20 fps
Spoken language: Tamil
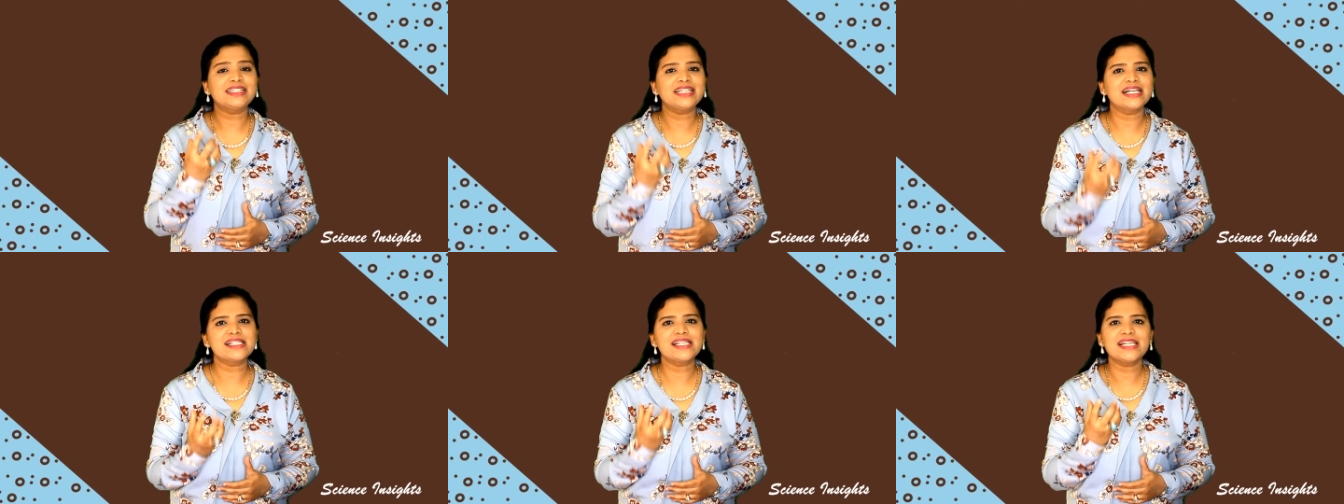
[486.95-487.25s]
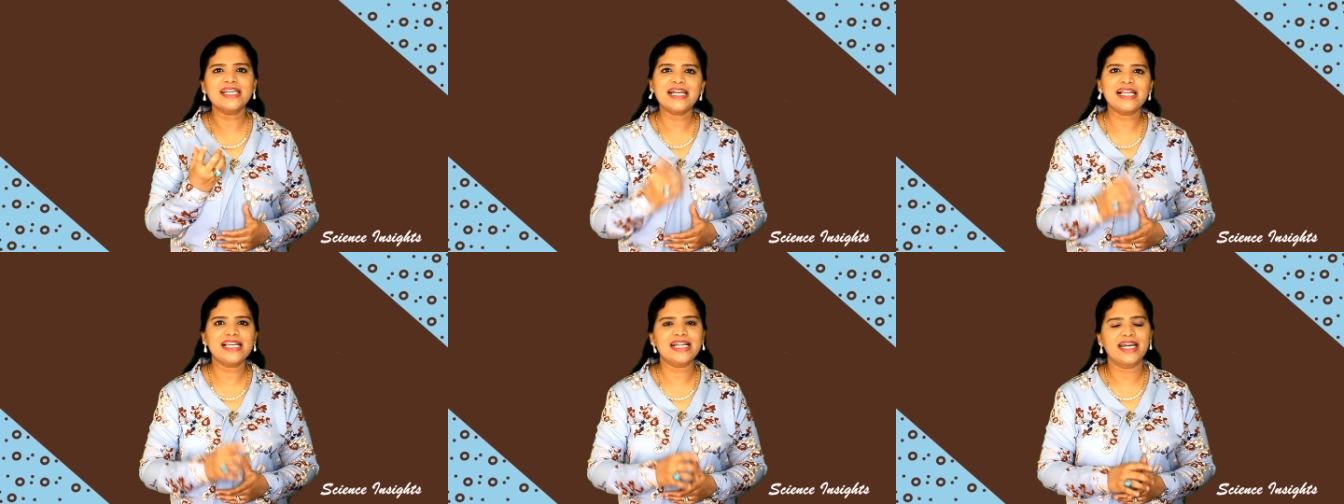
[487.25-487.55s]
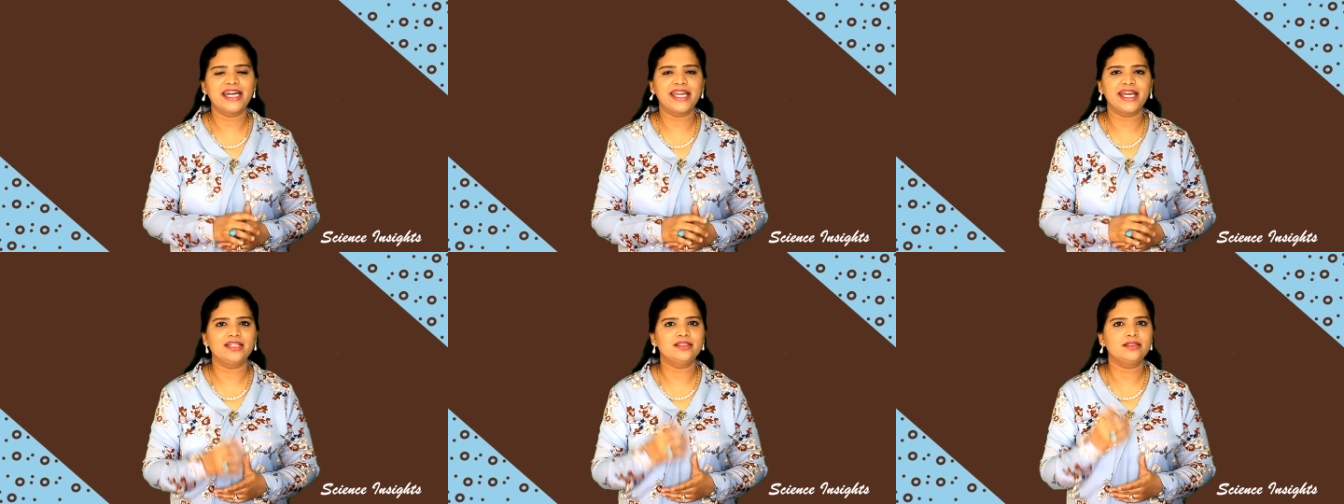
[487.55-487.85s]
தசைகள்
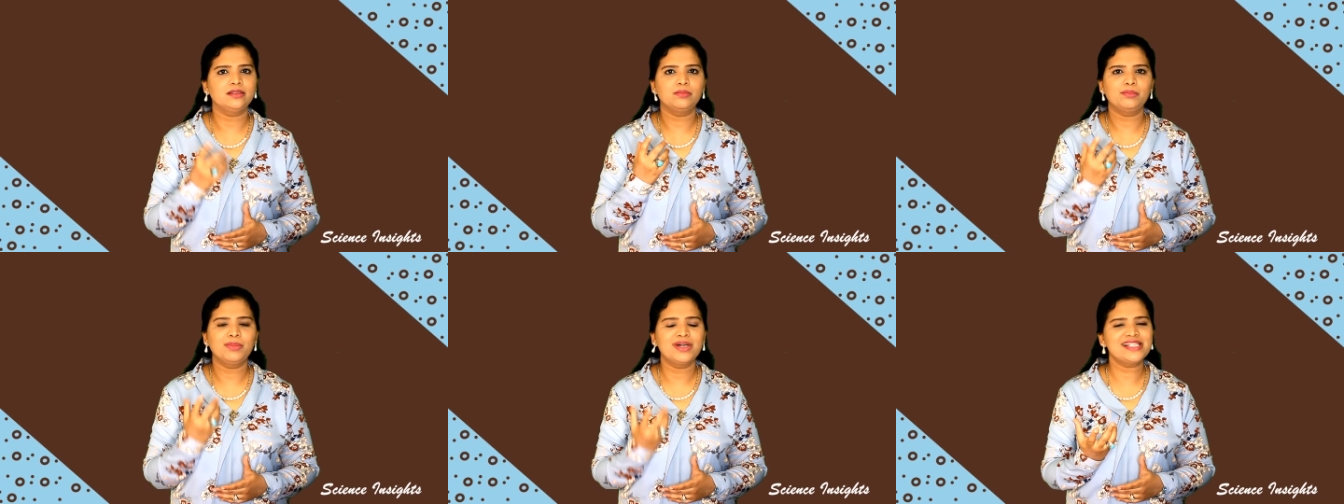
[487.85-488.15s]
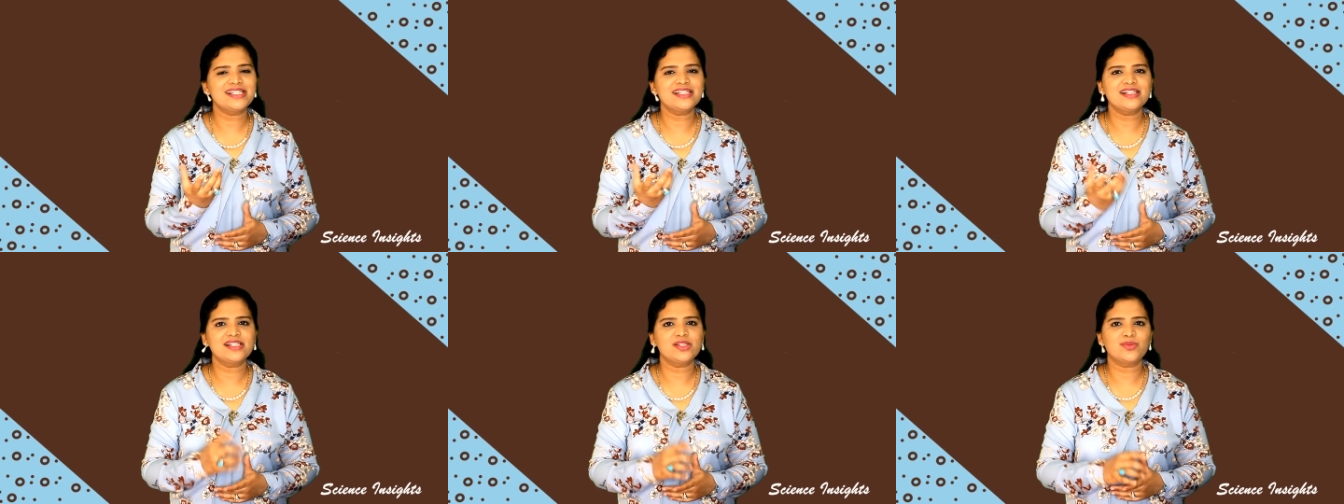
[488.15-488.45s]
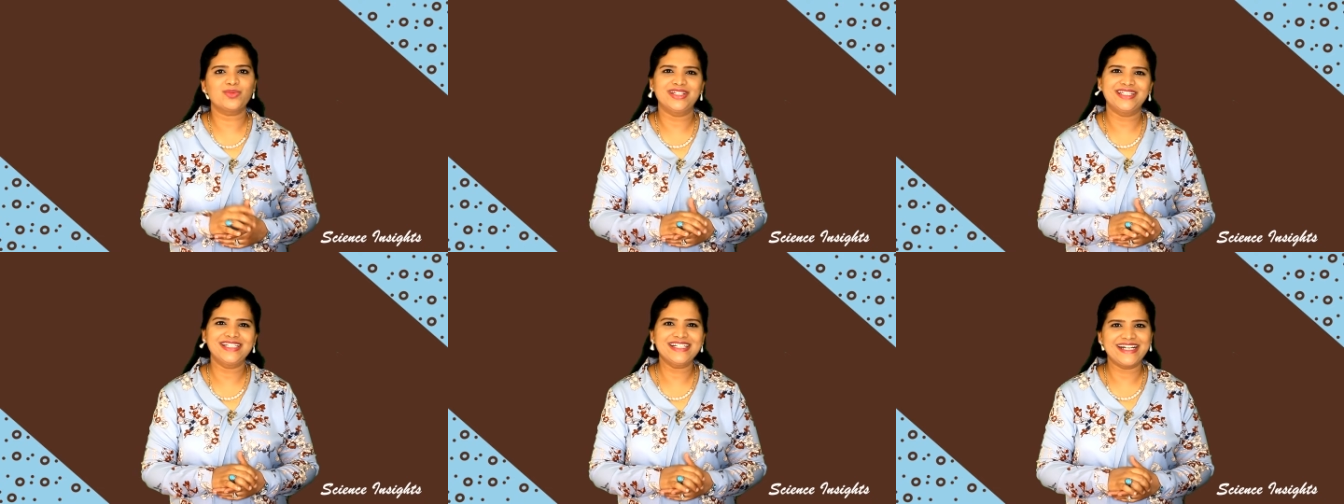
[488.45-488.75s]
கிடையாது மசில்ஸ்
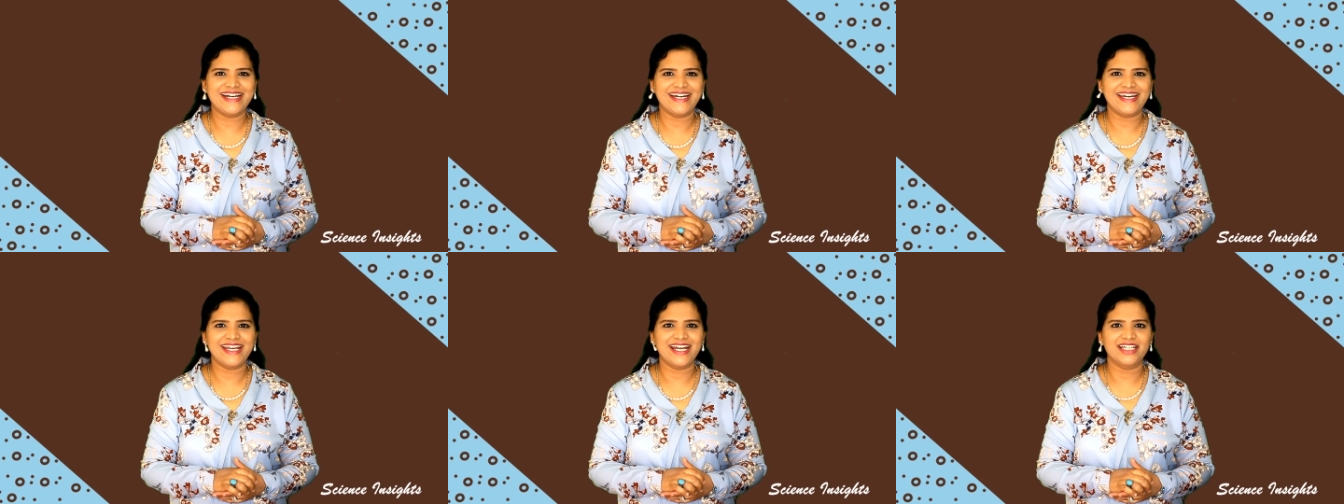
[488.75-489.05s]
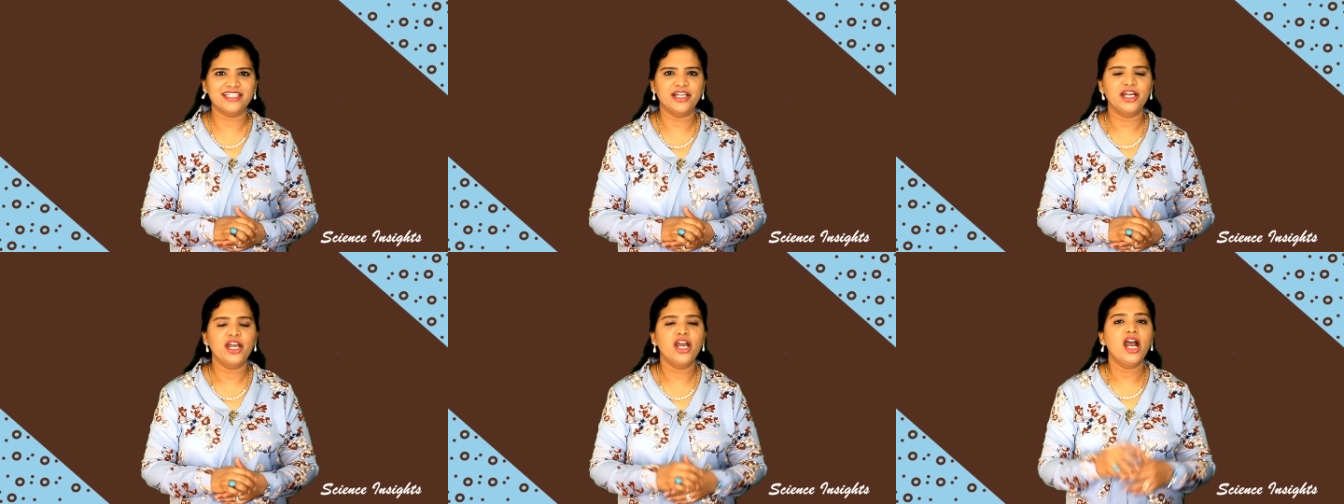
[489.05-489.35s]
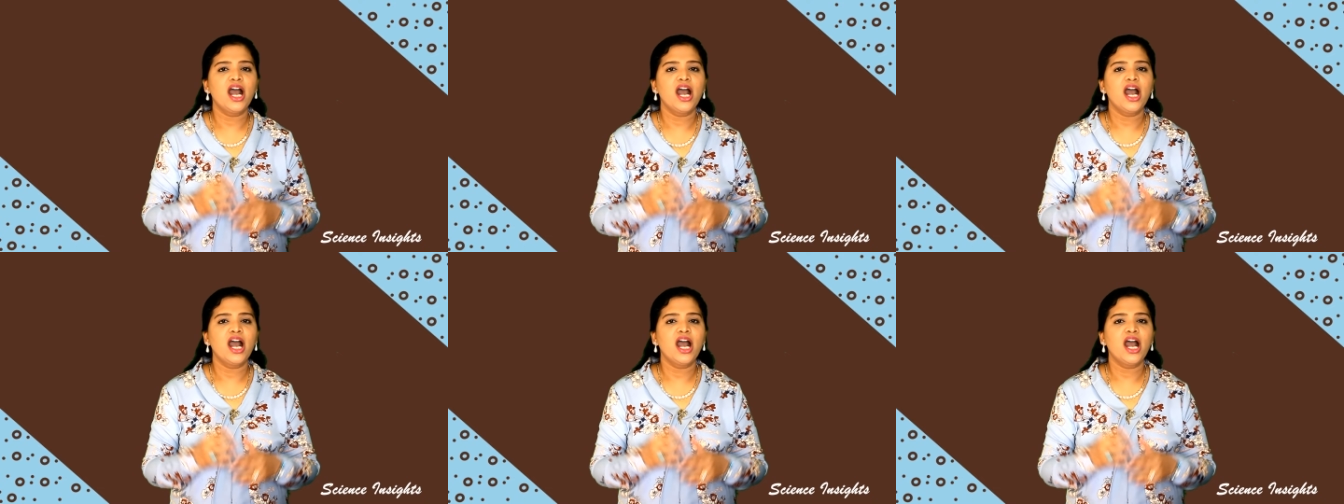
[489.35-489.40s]
வந்து கிடையாது